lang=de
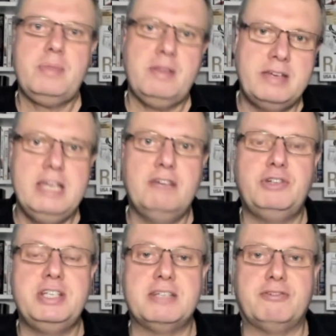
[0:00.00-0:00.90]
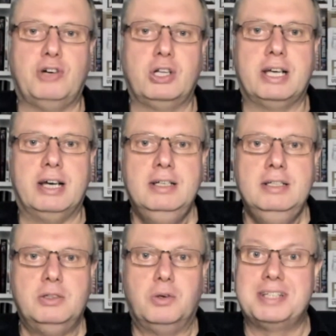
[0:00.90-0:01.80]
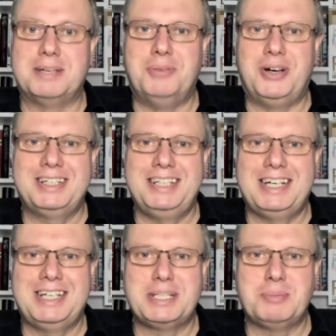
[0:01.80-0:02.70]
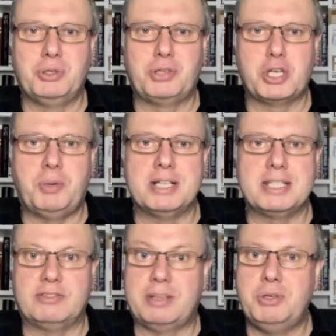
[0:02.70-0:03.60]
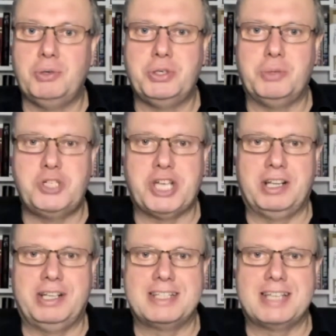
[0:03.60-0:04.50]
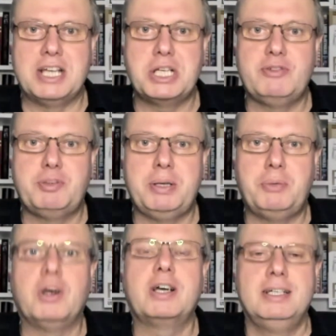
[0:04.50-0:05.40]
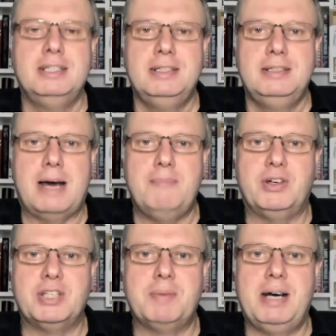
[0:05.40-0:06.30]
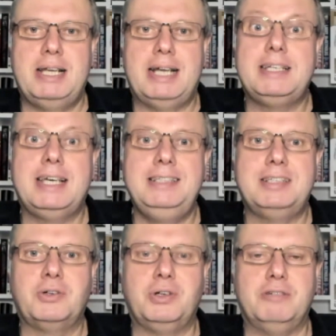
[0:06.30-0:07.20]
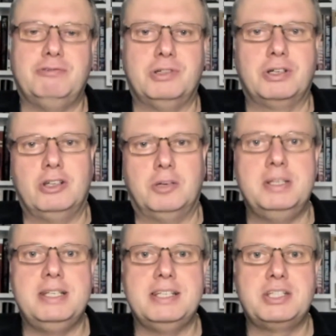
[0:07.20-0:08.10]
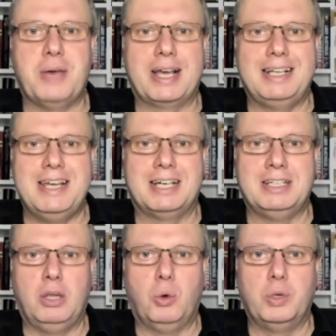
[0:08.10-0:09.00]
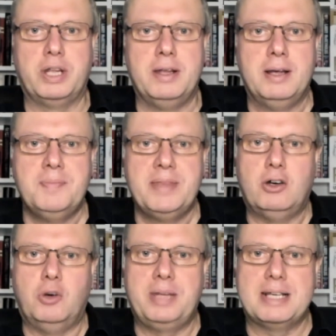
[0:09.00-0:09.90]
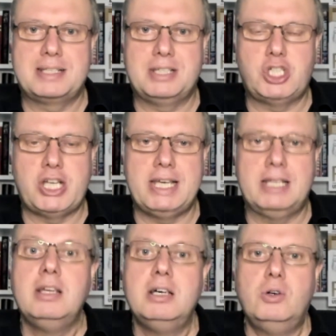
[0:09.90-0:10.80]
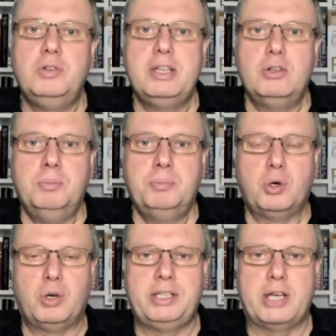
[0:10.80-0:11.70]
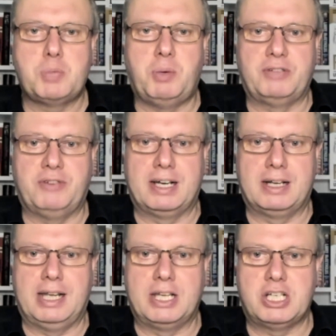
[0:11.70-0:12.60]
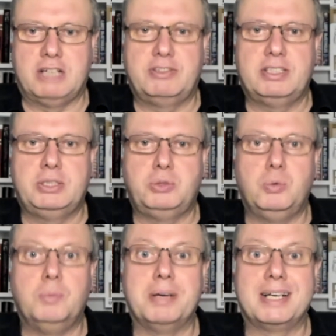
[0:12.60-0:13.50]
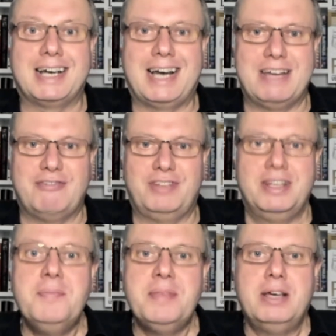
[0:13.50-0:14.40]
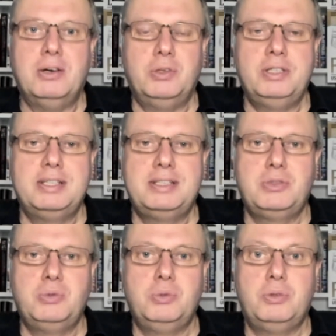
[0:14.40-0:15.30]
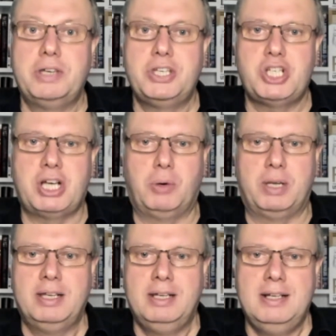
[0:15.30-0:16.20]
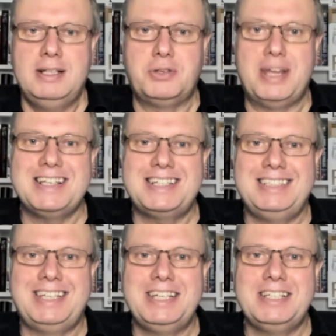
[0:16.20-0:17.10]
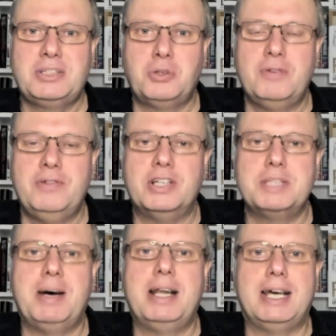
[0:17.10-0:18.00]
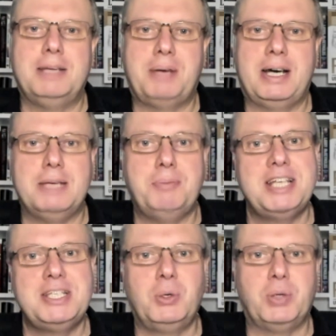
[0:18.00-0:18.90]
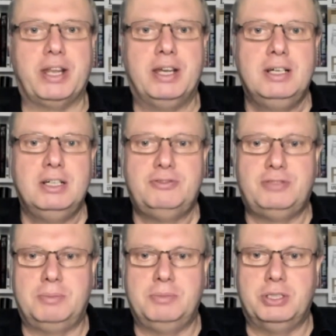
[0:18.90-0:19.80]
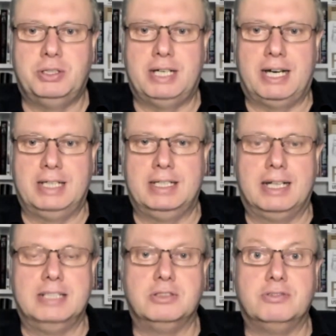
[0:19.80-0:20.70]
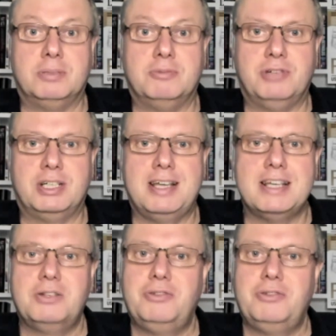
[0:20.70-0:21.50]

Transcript: hier für diese Folge unserer Morgenlage des Motorsports auf dem YouTube-Channel der Zeitschrift Pitwalk haben wir uns mal einige Hintergründe vorgenommen, die zu erklären lohnen, um das Geschehen und den Umbruch in der Sportwagenlandschaft zu begreifen und zu durchschauen. Zunächst allerdings gucken wir uns mal ein paar Impressionen vom Raw an, also vom Vortest und